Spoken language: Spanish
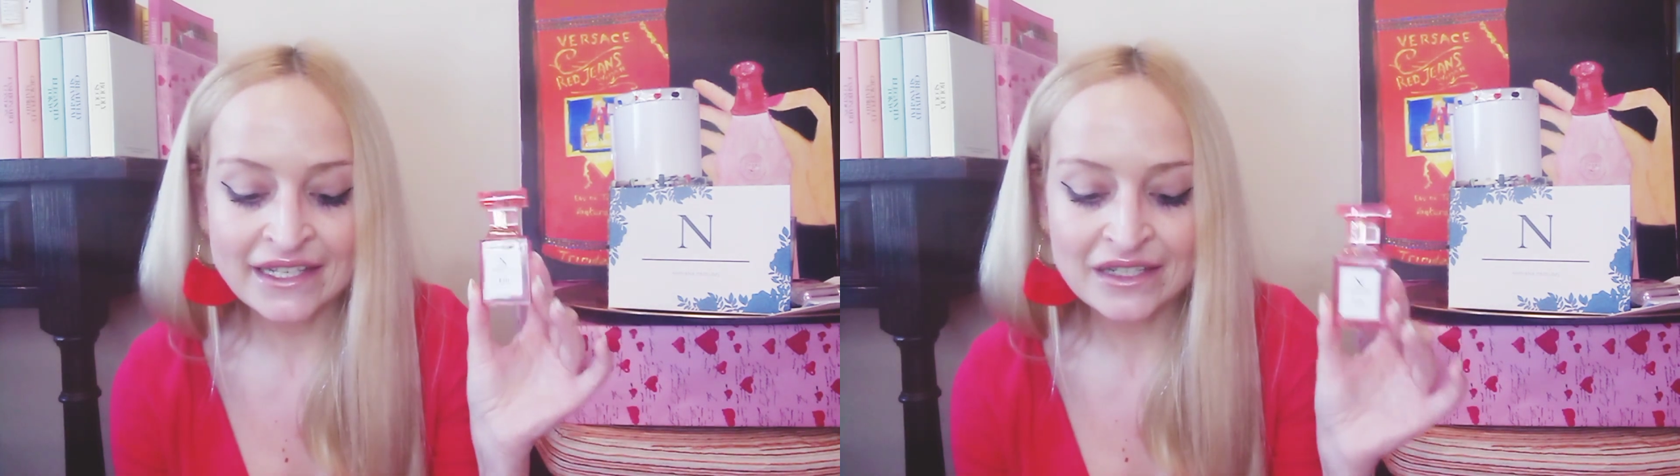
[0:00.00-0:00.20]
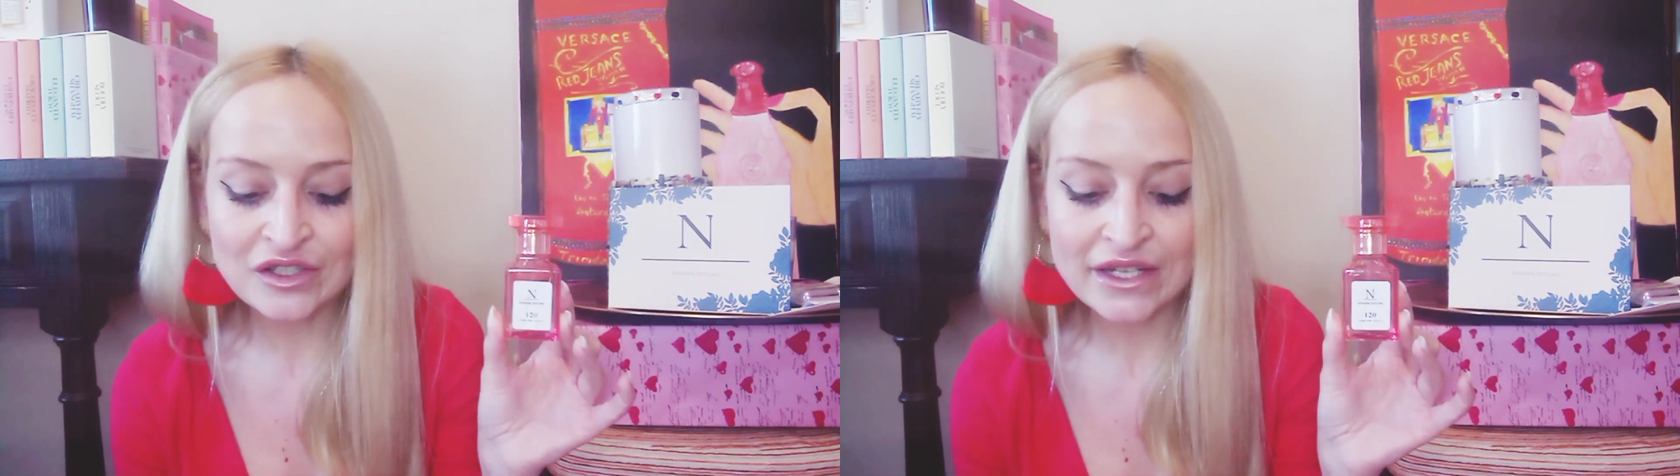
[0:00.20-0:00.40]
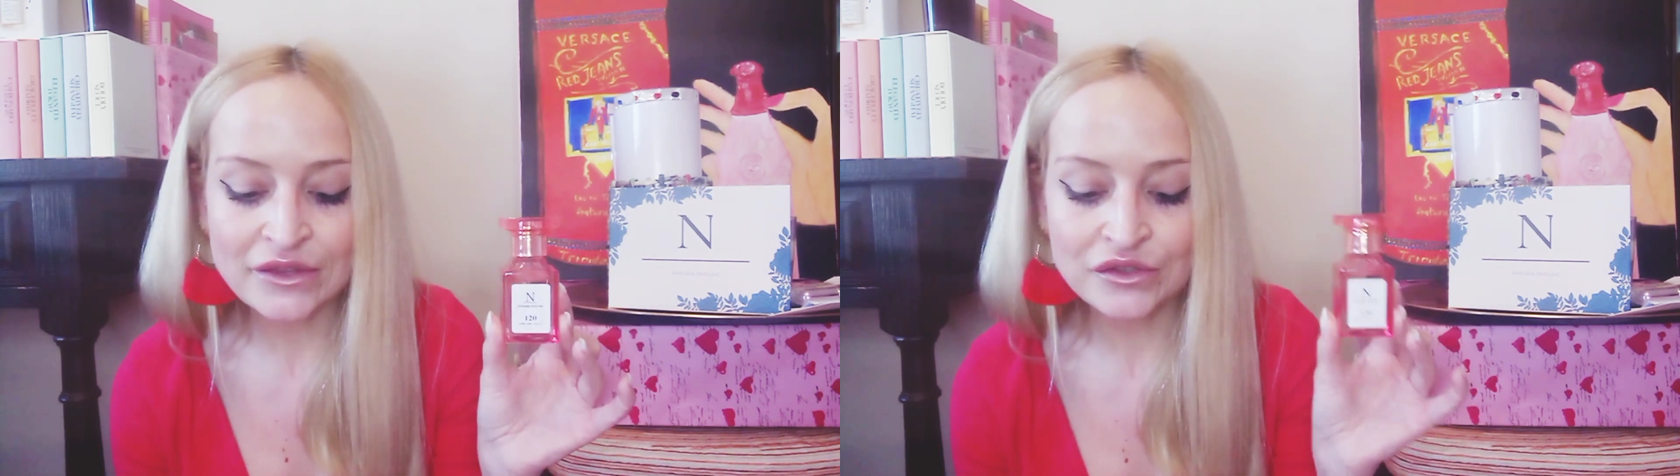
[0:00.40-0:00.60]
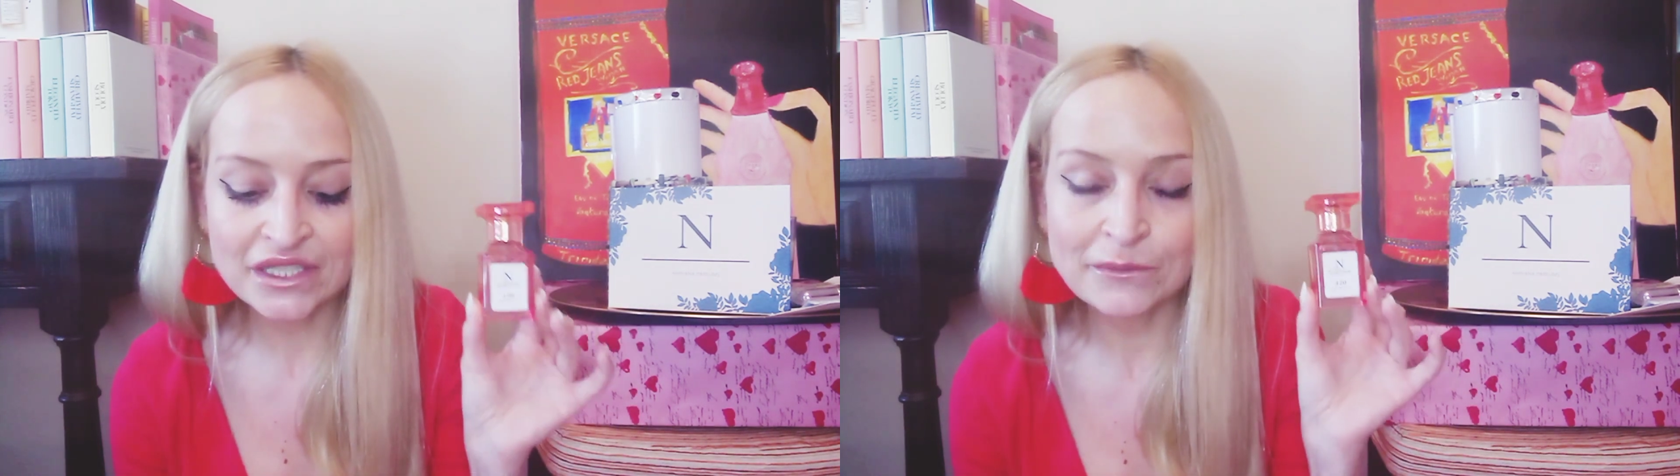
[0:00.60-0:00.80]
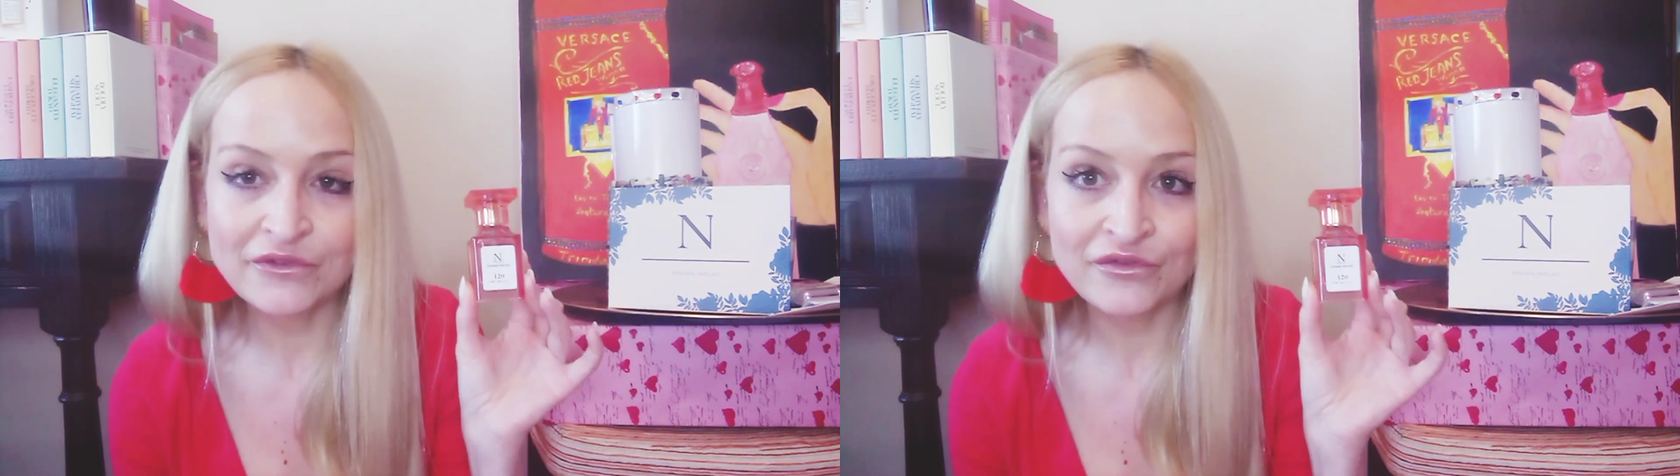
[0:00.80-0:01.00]
En el corazón
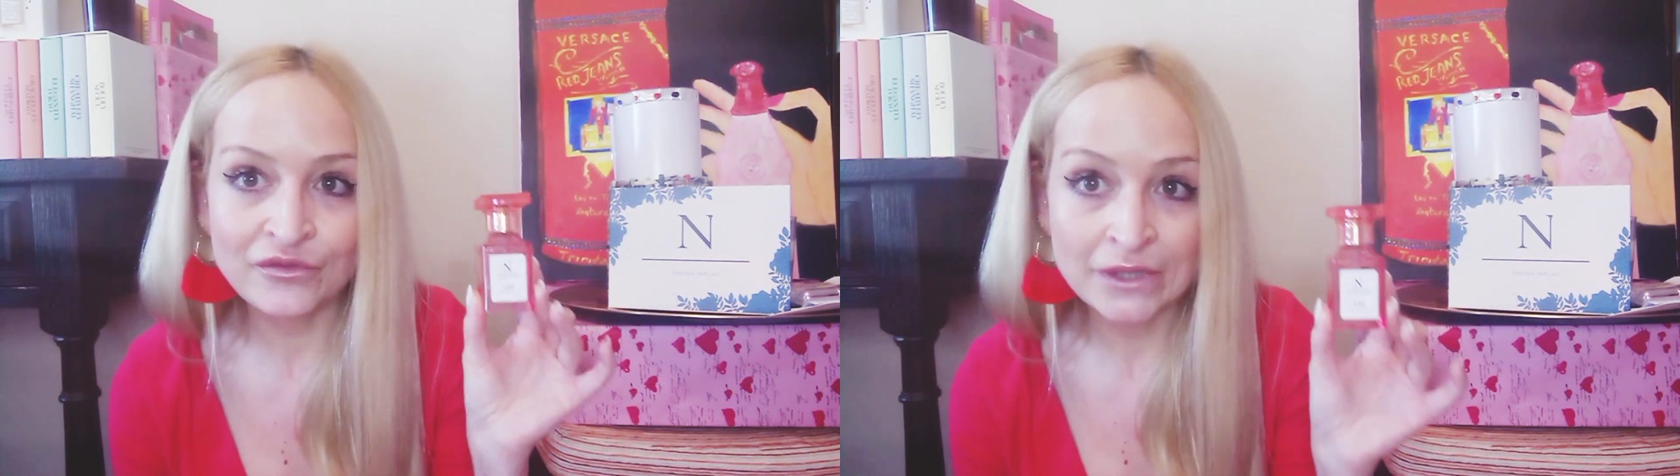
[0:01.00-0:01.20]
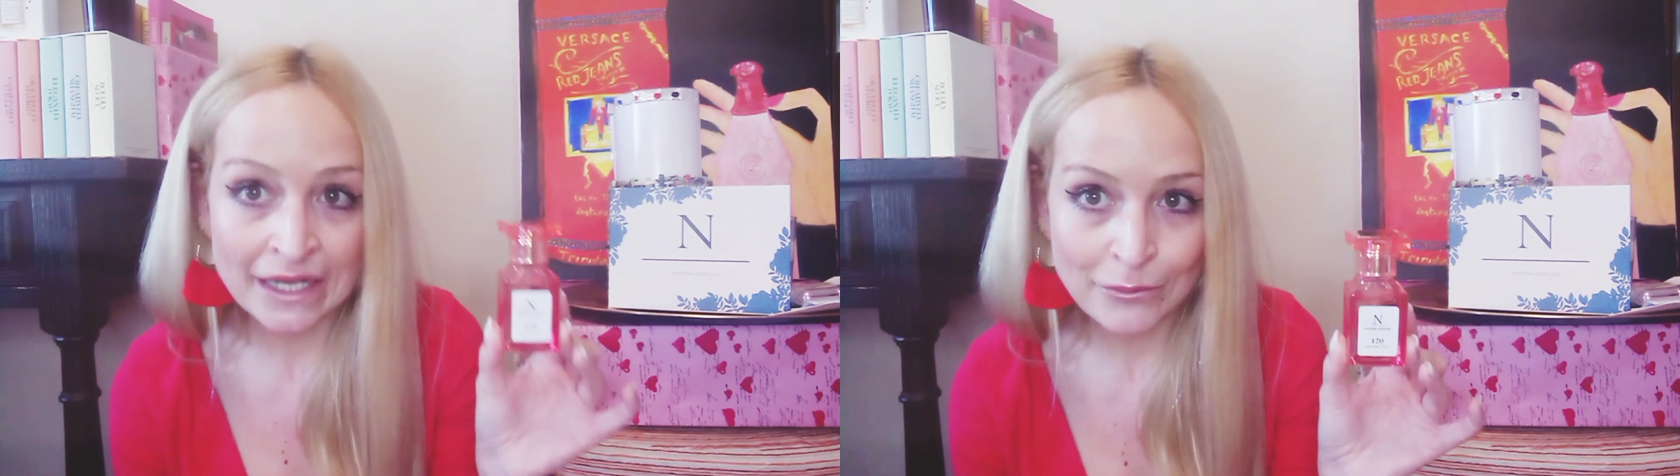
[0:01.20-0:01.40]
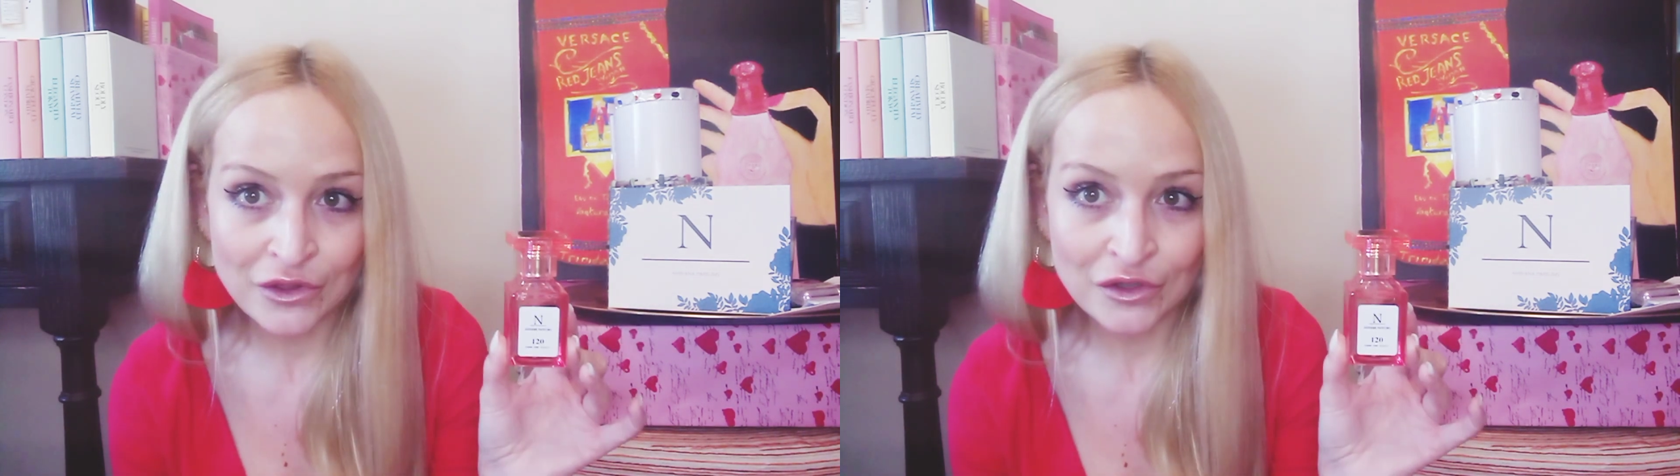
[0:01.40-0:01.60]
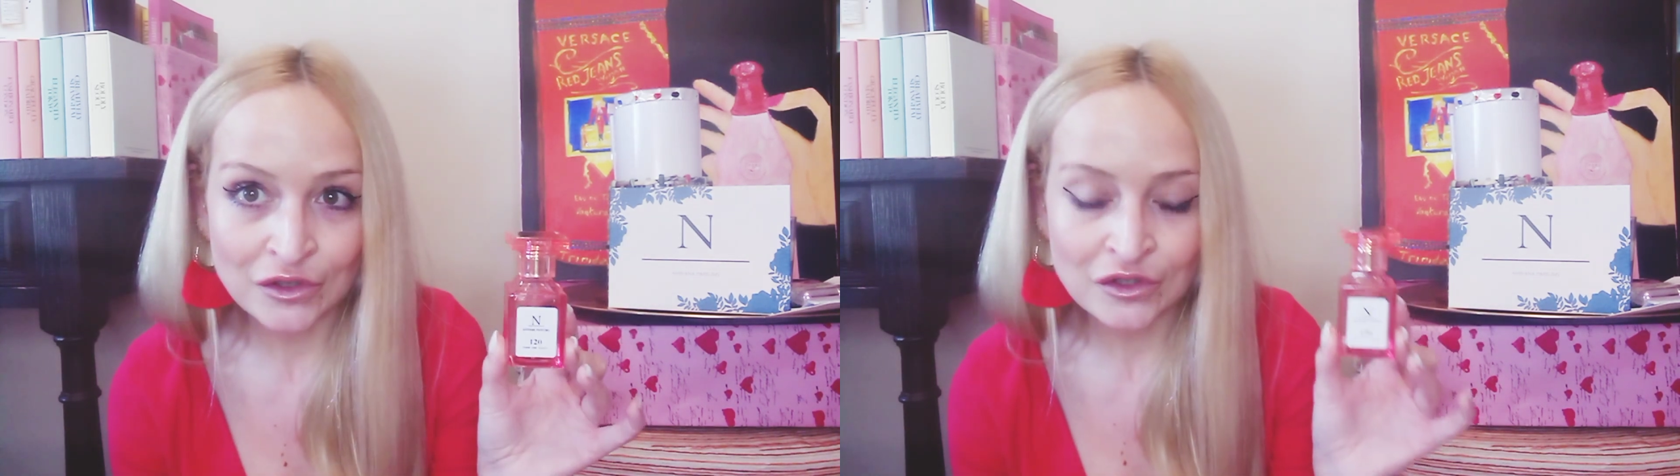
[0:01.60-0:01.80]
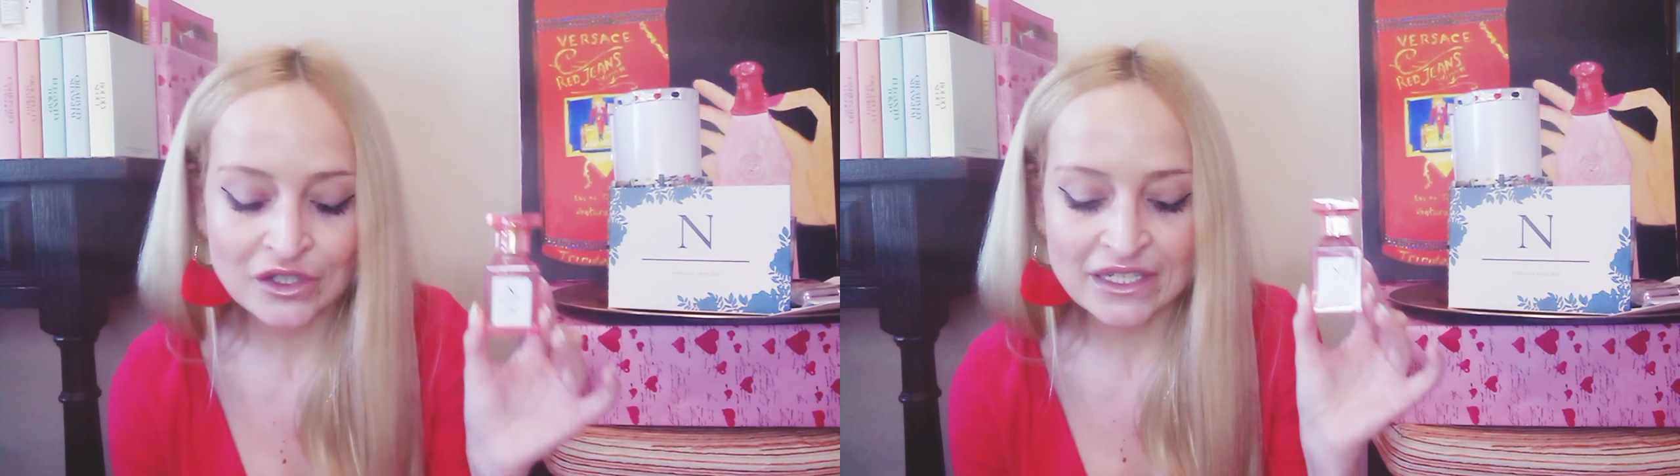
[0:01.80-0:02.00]
tenemos clavos de olor,